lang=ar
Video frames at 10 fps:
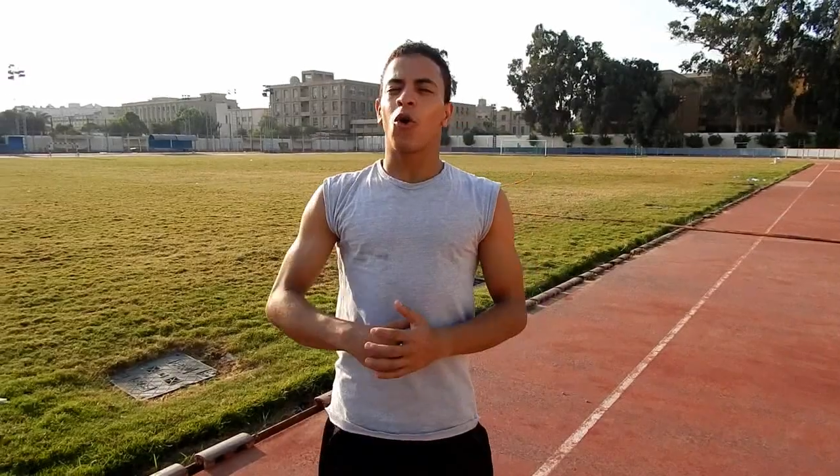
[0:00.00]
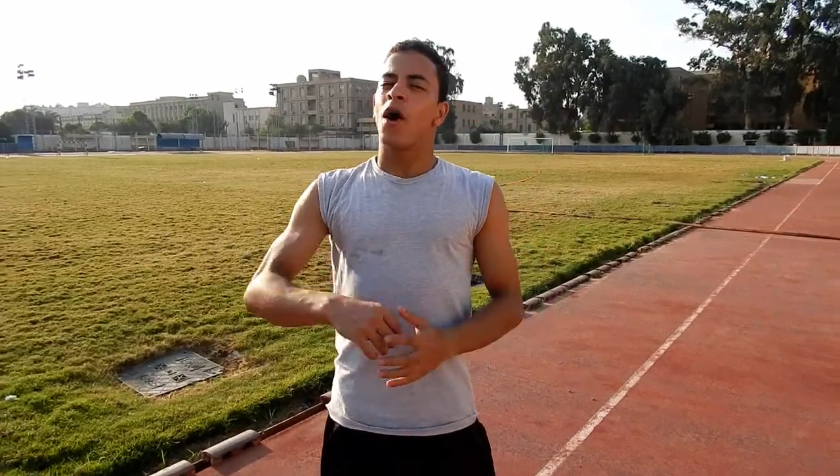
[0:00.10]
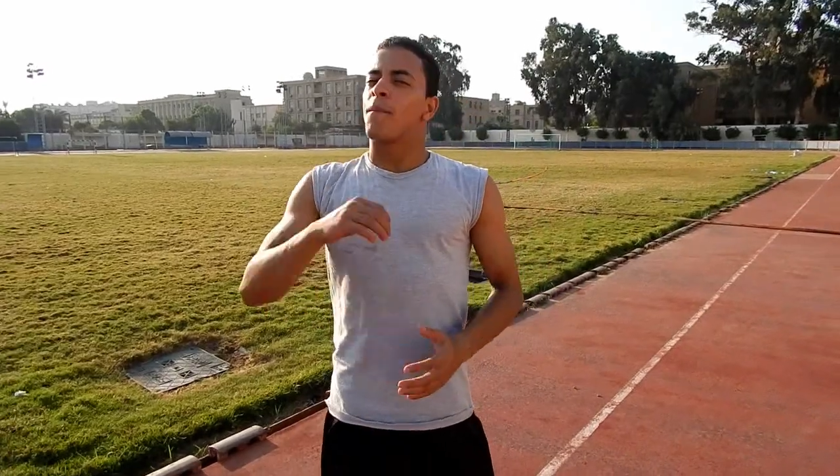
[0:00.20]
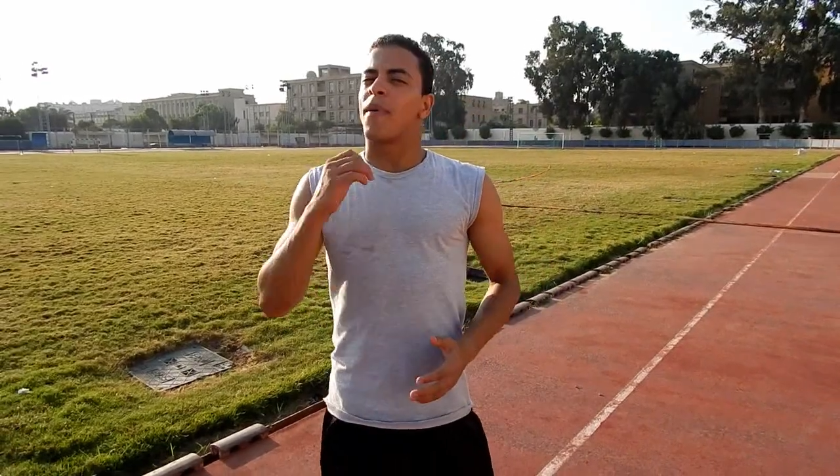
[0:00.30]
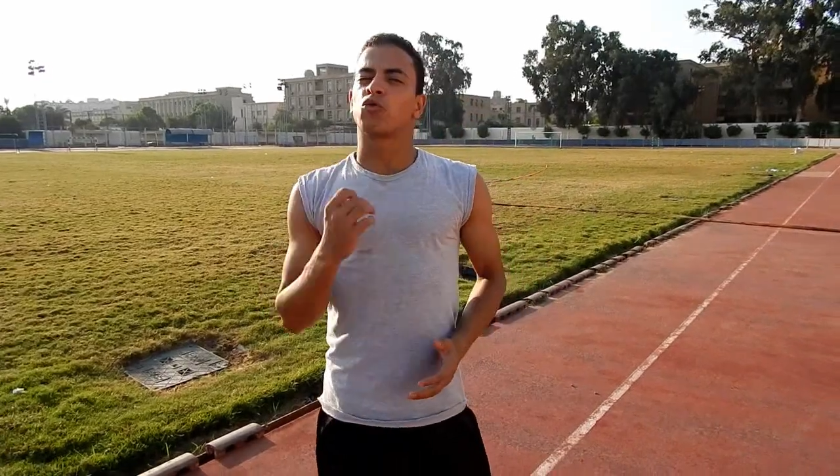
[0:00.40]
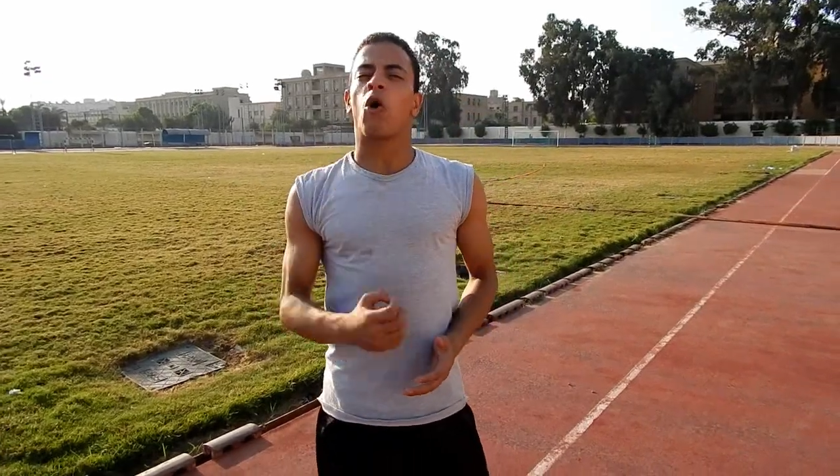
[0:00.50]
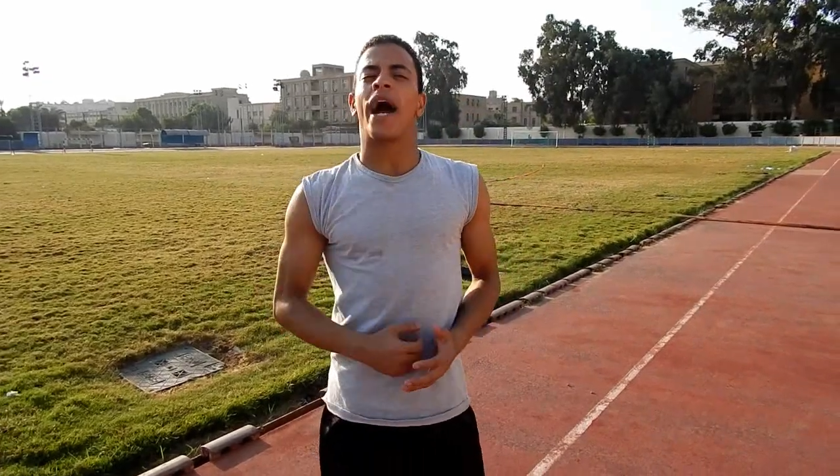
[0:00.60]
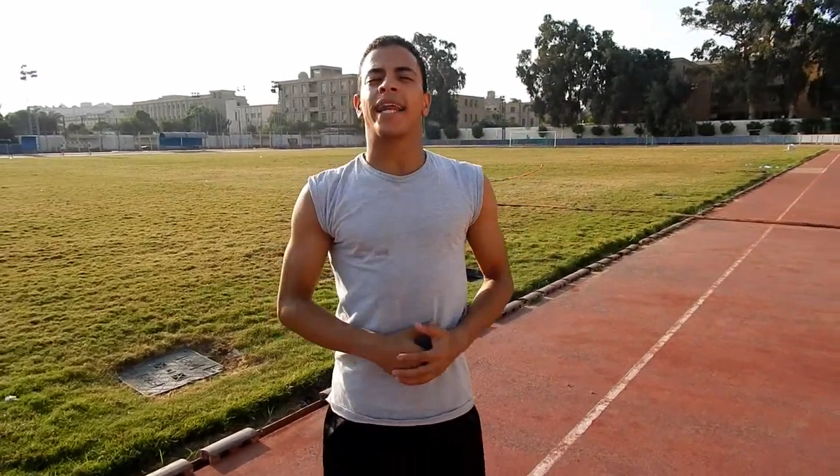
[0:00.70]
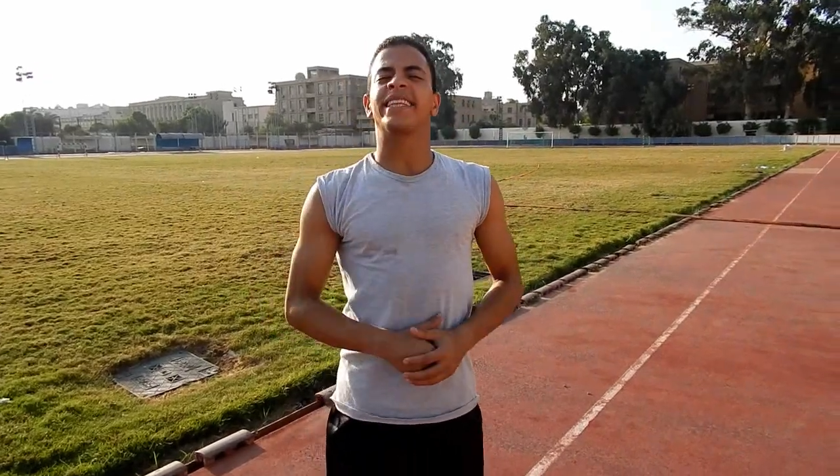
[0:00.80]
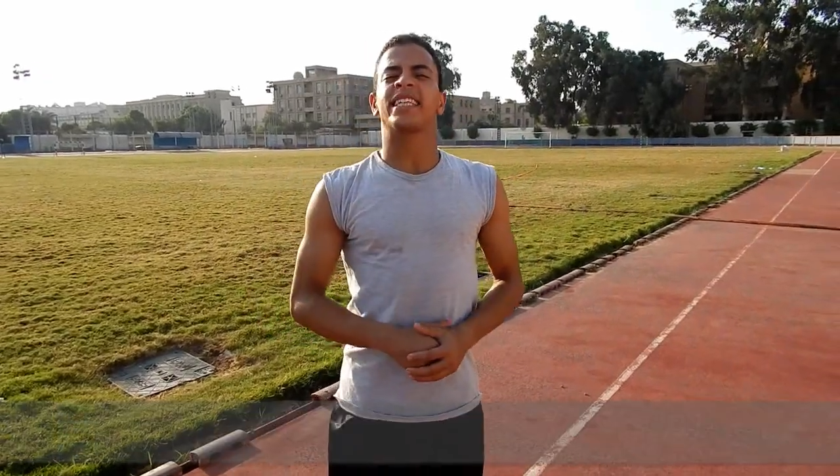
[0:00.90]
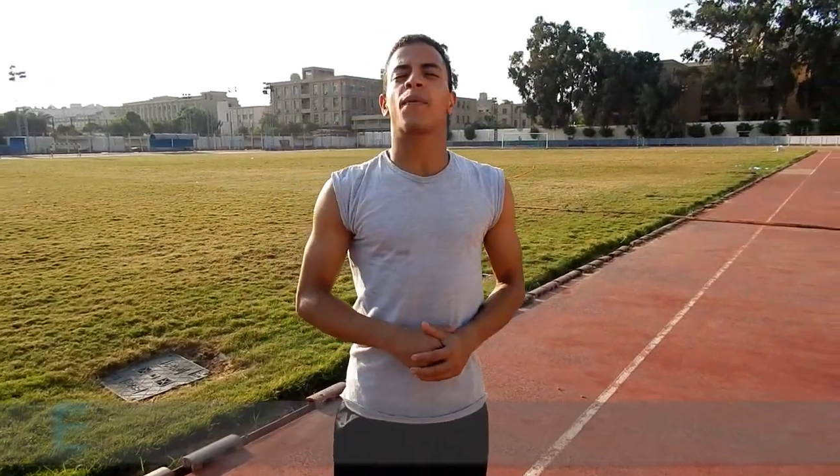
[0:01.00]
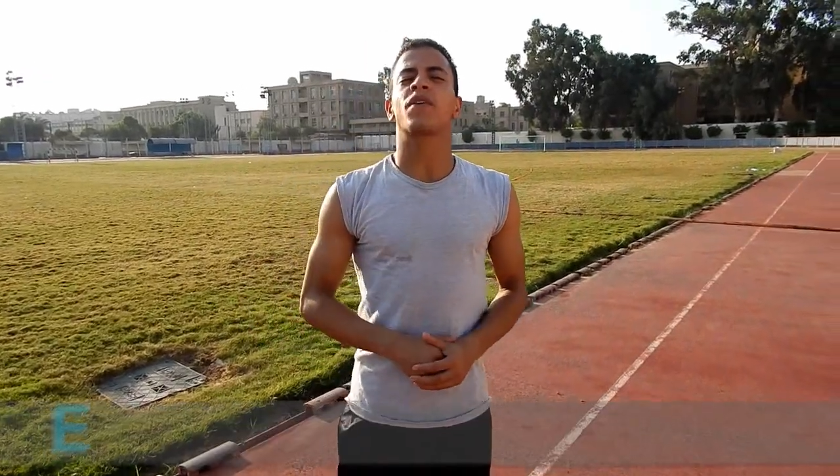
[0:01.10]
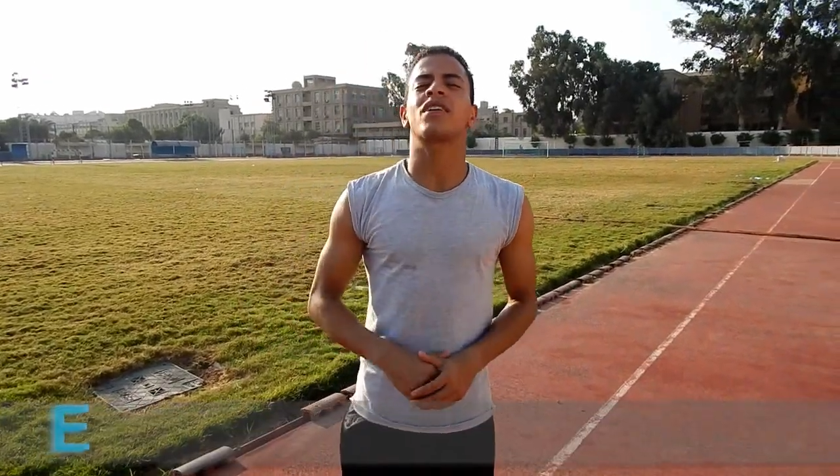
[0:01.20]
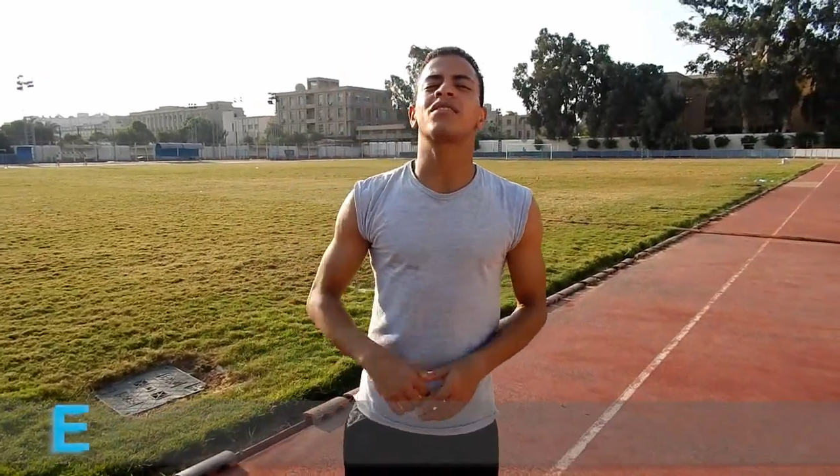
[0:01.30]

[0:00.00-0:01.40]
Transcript: بركاته موضوع حلقتنا شباب